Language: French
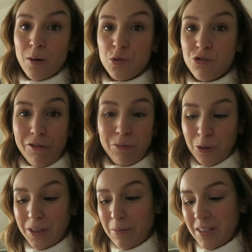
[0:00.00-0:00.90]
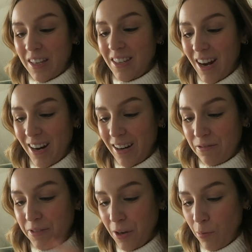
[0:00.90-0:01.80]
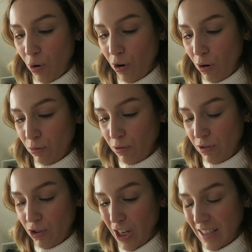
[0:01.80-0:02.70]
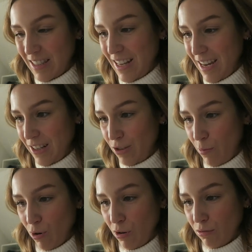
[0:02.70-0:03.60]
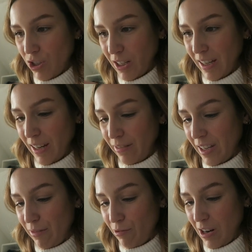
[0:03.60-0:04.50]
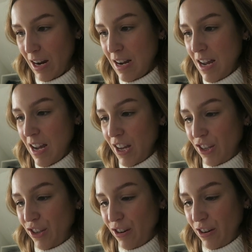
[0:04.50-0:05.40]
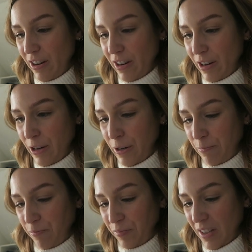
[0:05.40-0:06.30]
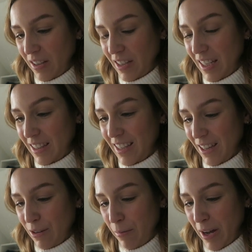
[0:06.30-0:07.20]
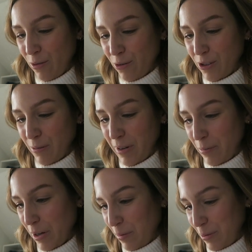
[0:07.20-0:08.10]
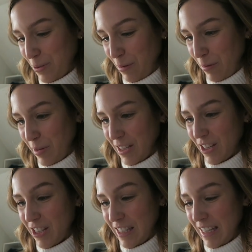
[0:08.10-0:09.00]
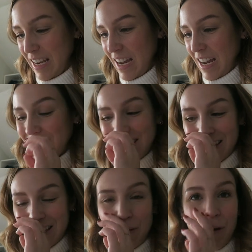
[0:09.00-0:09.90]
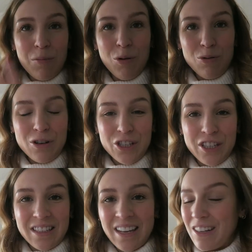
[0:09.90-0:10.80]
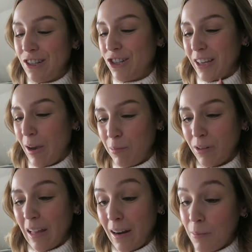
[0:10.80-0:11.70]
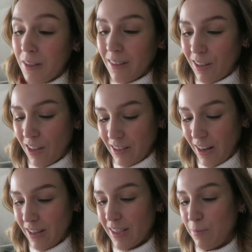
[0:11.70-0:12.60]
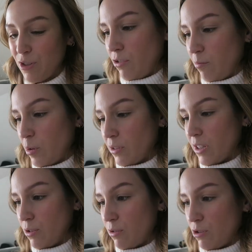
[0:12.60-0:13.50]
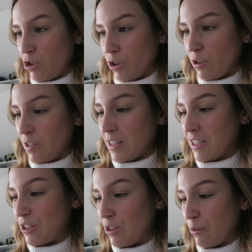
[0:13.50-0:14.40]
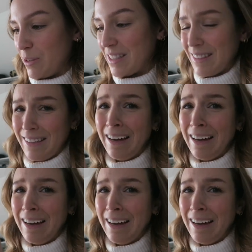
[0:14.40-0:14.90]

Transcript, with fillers: En plus, je vais vous montrer parce que hier, via mon compte jardinage, mon compte jardin rêverie, voilà, il y a euh, Katie at the Manor, justement, elle m'a répondu à mon message d'ici. C'est tellement beau, là, chez elle, je capote, elle habite en Angleterre, ok, mais je vais vous montrer juste, je recule dans ses stories.